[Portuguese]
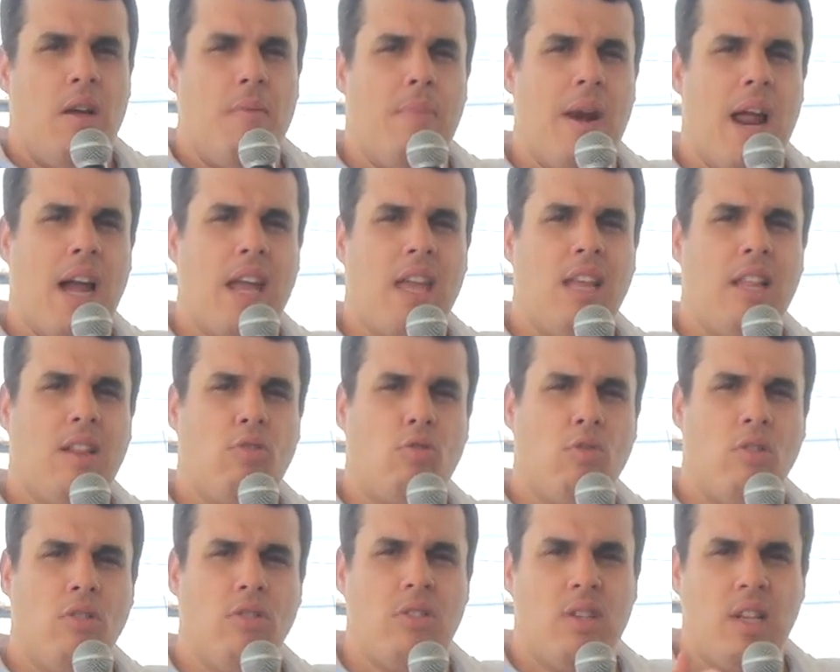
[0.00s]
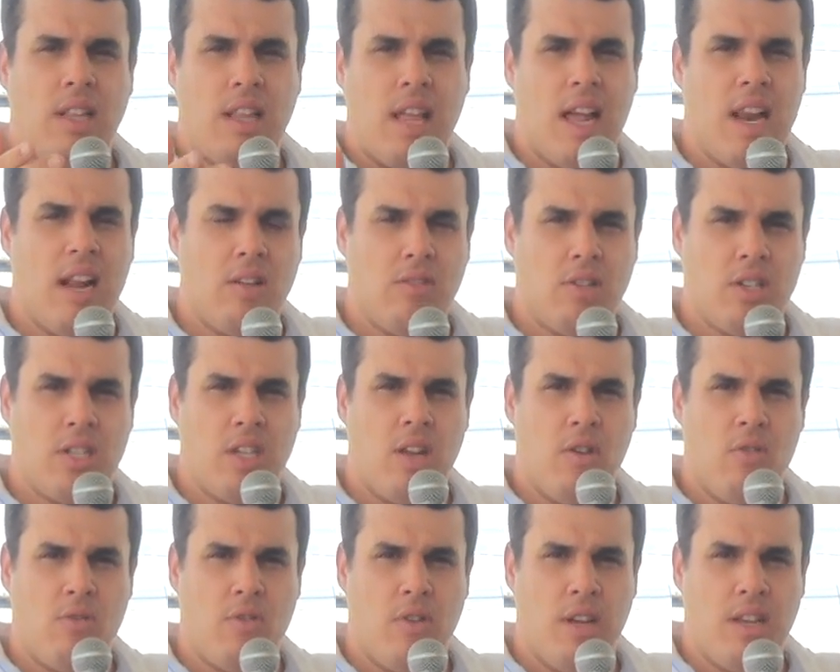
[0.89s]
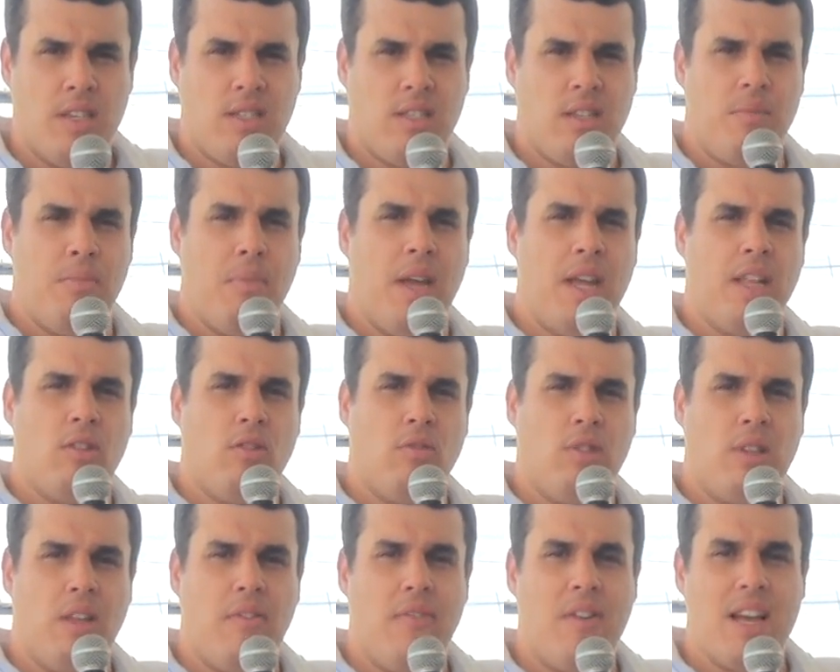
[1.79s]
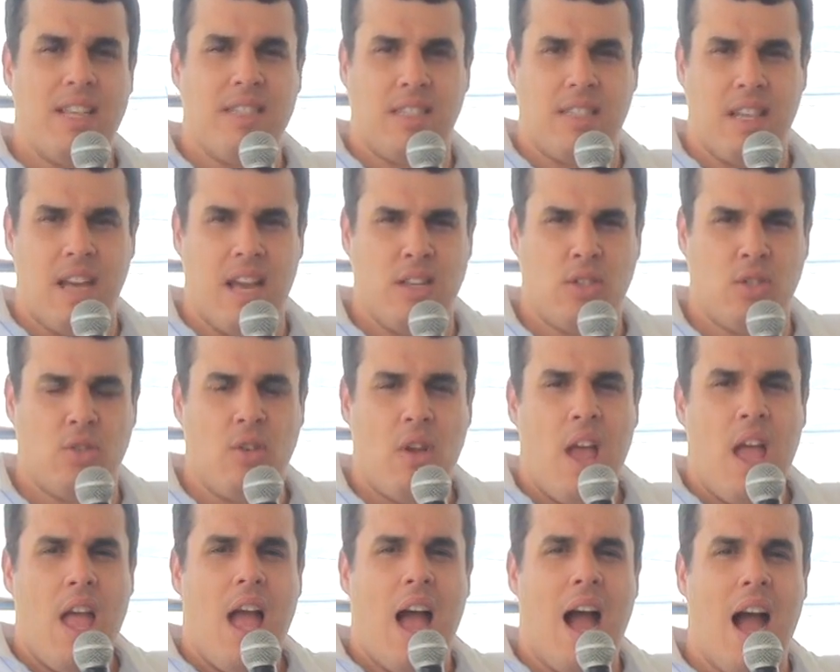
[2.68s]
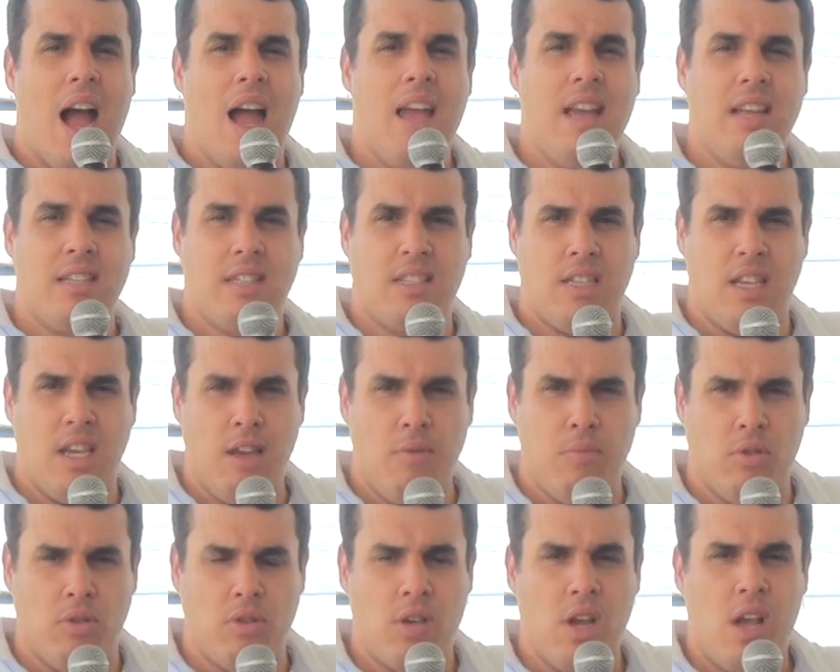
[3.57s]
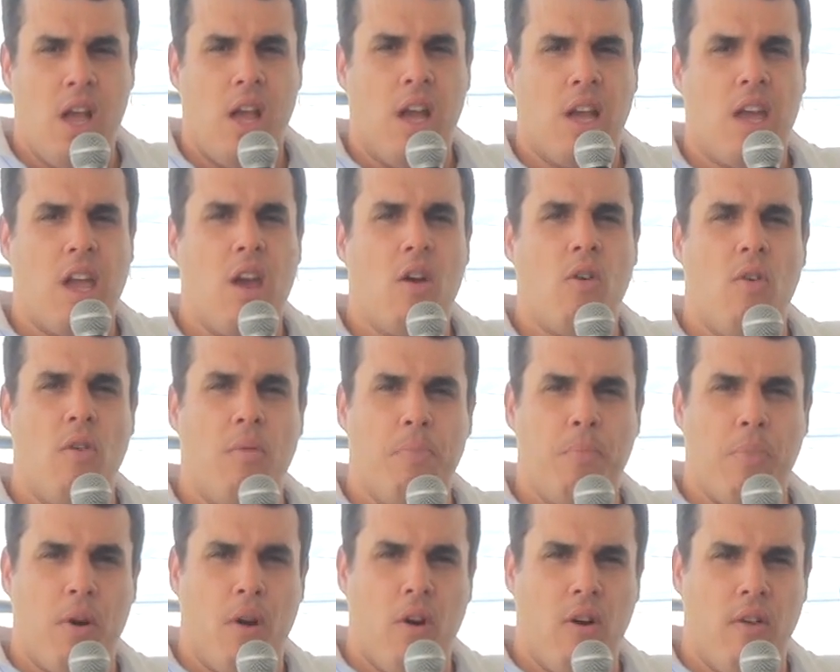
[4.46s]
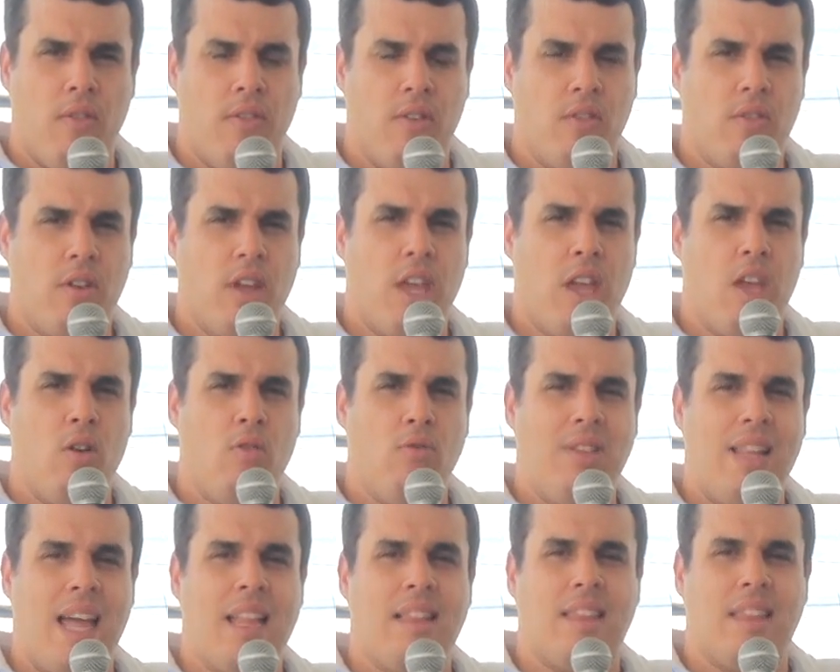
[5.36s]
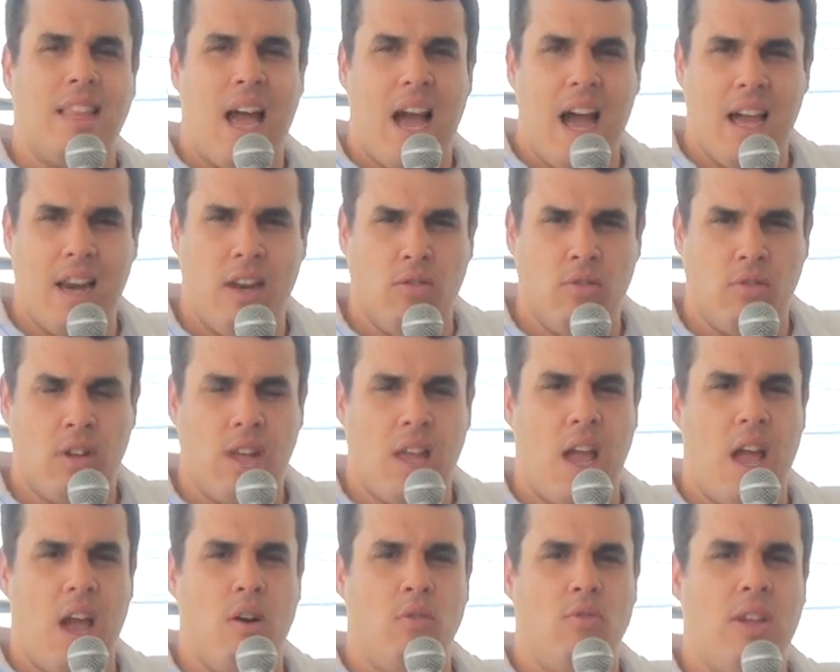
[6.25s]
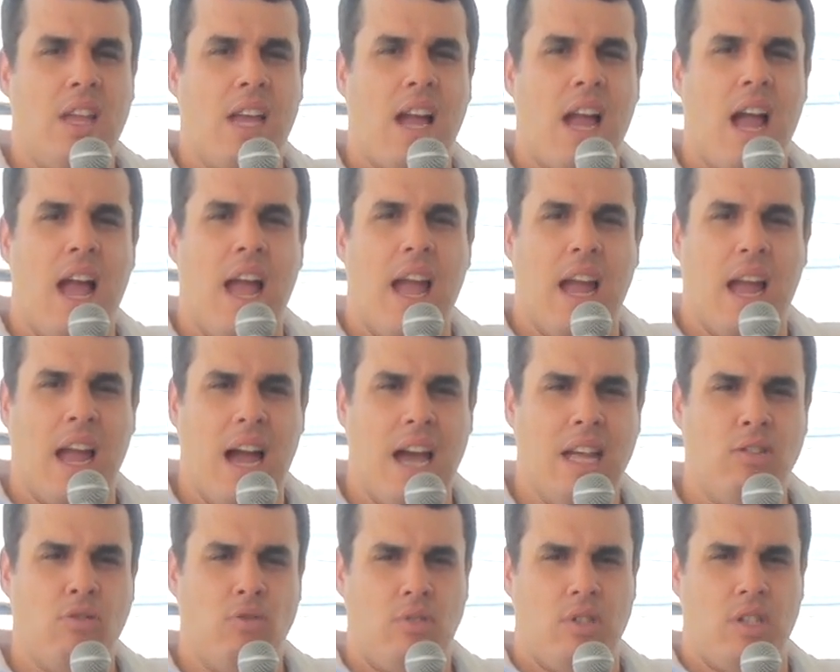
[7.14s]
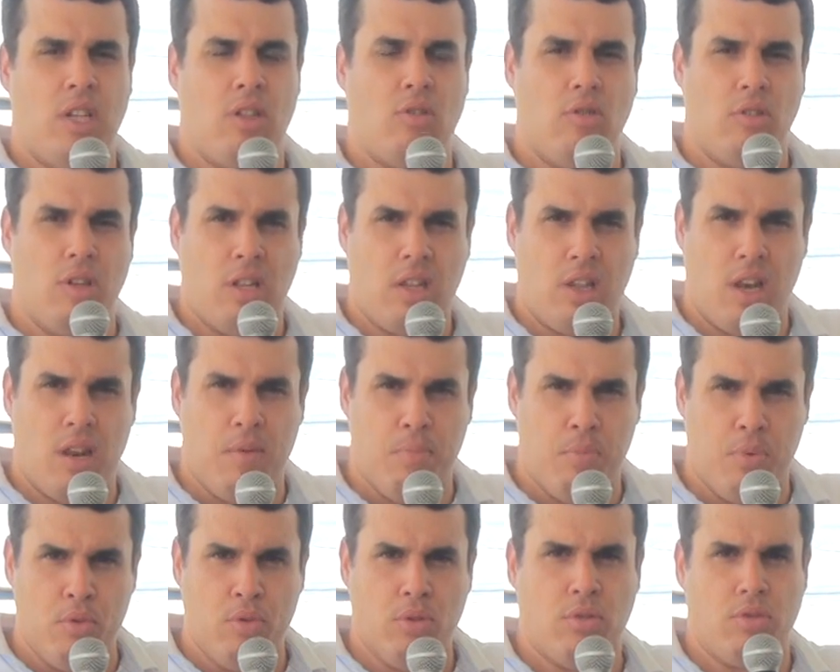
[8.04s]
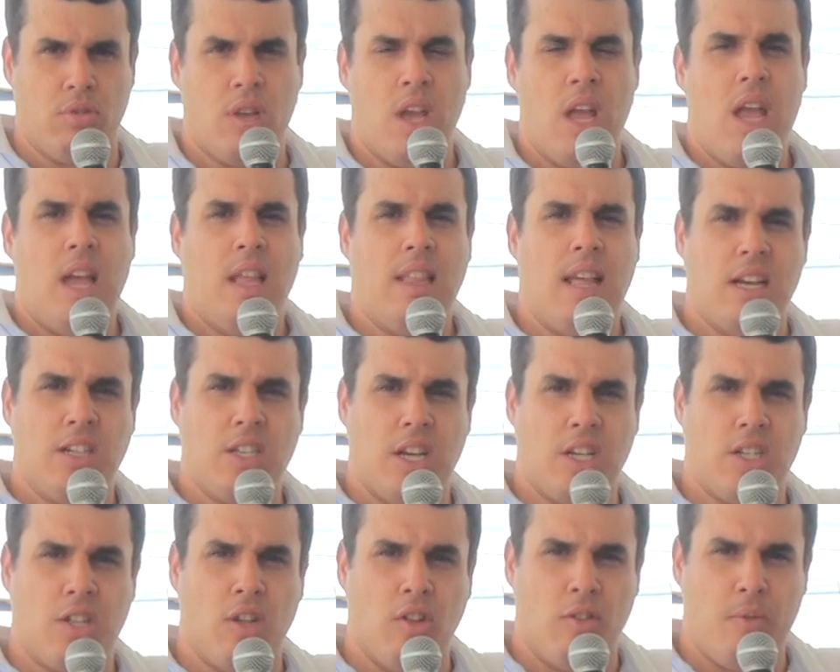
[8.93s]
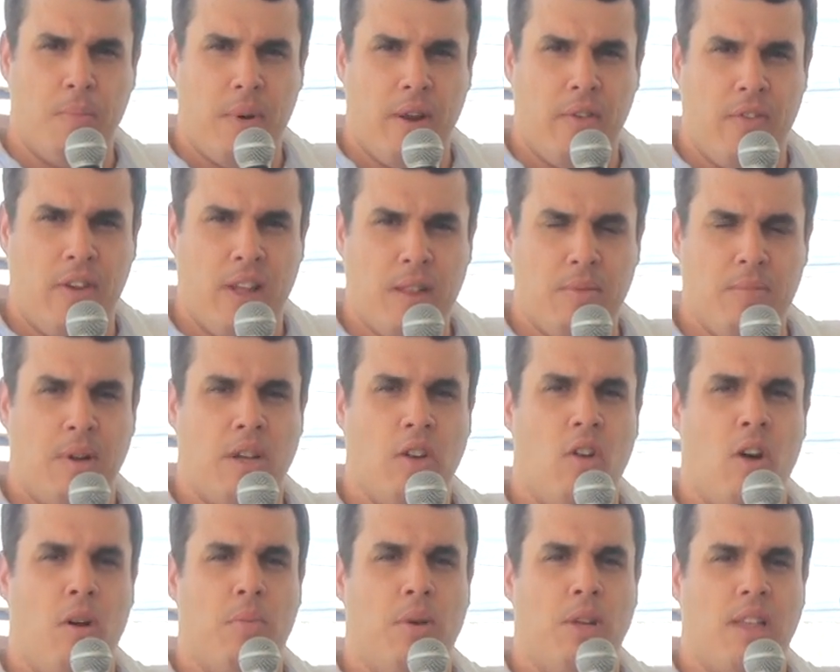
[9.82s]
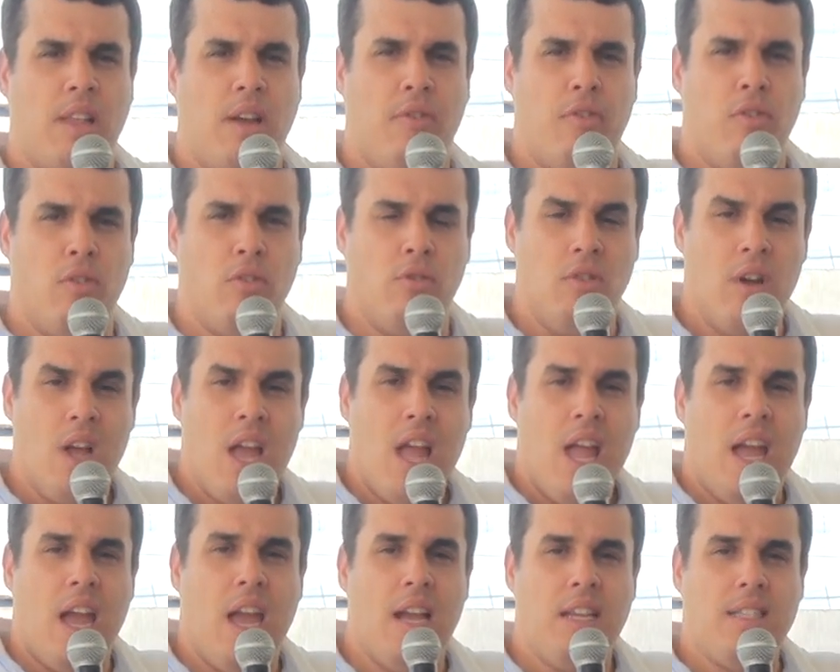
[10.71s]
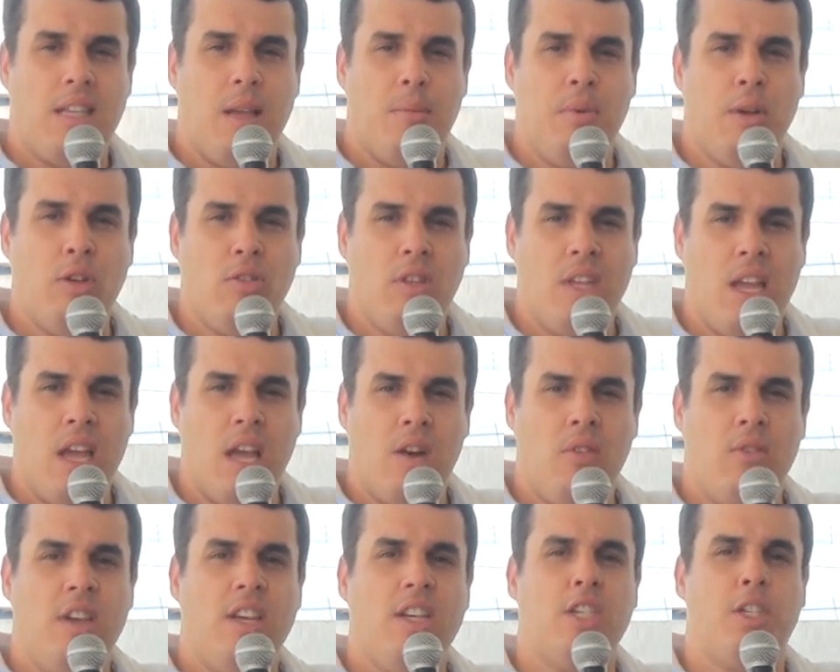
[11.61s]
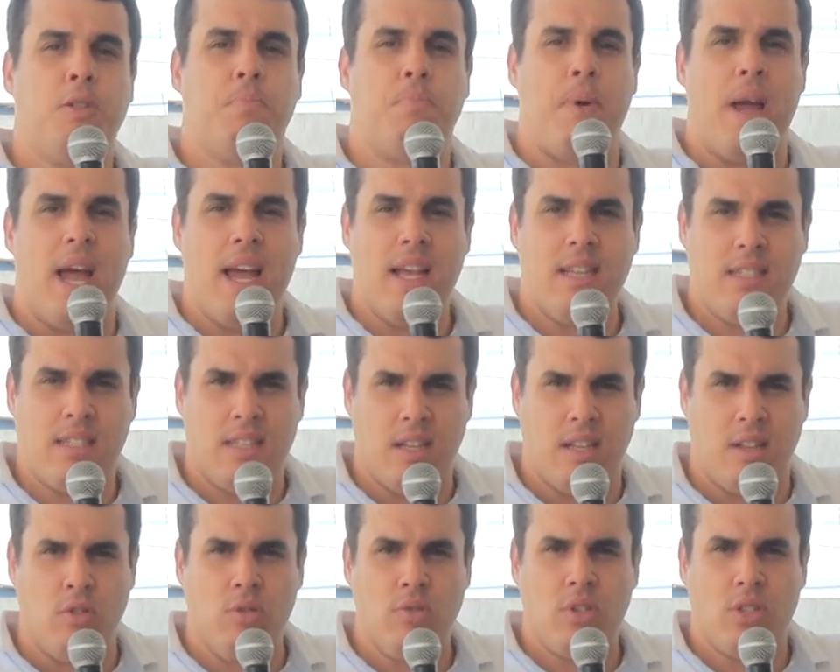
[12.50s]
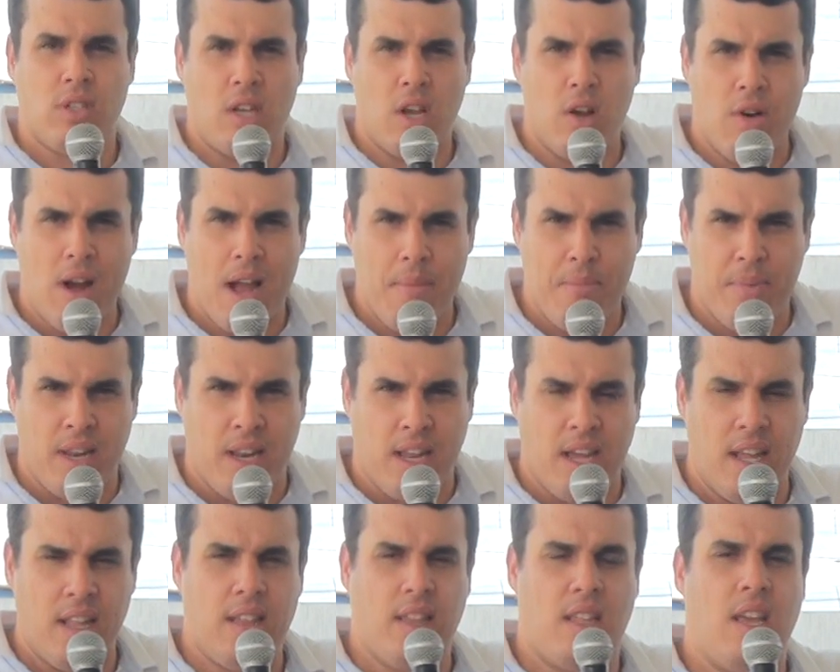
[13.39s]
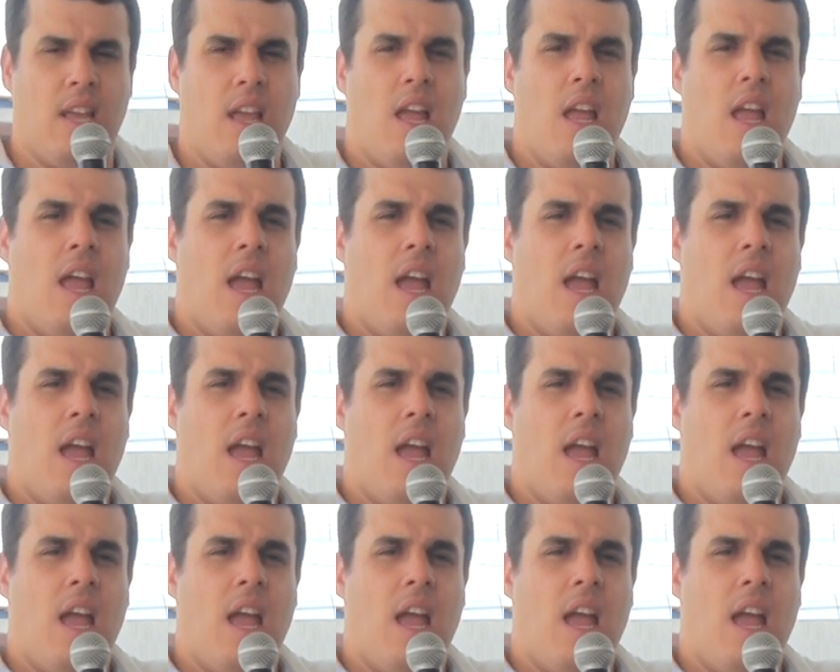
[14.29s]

Para que todos os internautas tenham conhecimento, eu tive acesso a recibos que comprovam comprovam que o netário, que é o encarregado do setor de tributos da gestão do prefeito Manuel Botafogo, recebeu dinheiro em espécie no seu gabinete,